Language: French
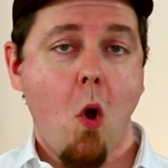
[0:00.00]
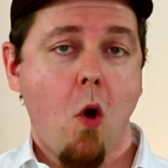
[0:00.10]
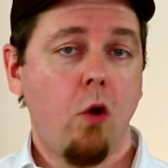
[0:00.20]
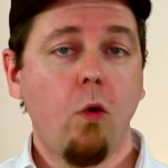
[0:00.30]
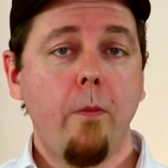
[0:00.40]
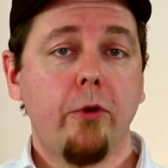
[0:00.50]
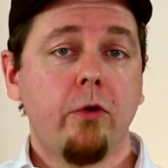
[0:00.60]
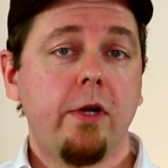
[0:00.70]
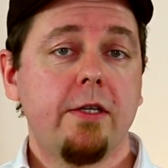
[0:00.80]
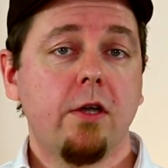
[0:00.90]
En gros, pendant
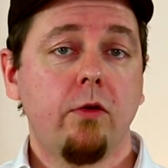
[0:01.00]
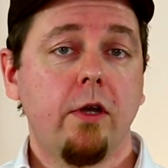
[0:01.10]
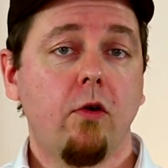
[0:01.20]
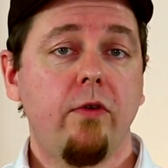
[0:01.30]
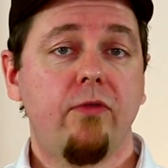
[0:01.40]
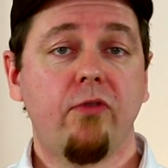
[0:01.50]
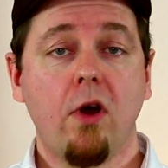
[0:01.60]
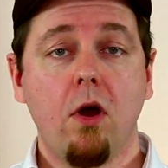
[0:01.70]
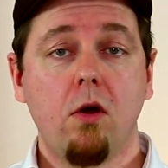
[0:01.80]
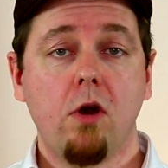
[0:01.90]
que les Irlandais crevaient de
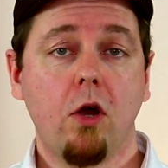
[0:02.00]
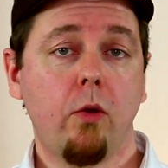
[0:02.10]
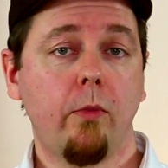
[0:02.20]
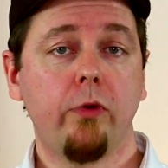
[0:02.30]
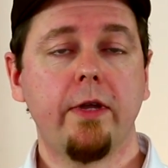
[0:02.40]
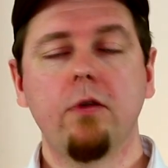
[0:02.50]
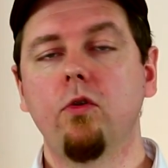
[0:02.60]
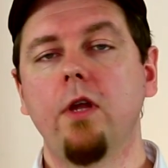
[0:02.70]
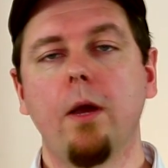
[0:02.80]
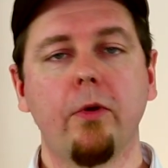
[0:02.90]
faim, la Grande-Bretagne
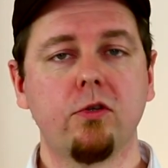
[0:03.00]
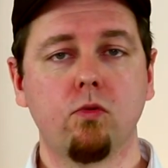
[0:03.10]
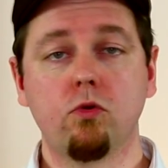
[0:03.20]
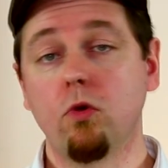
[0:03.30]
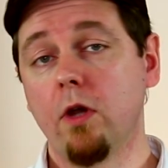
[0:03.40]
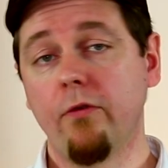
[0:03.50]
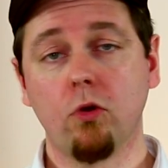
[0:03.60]
donnait l'impression de se gaver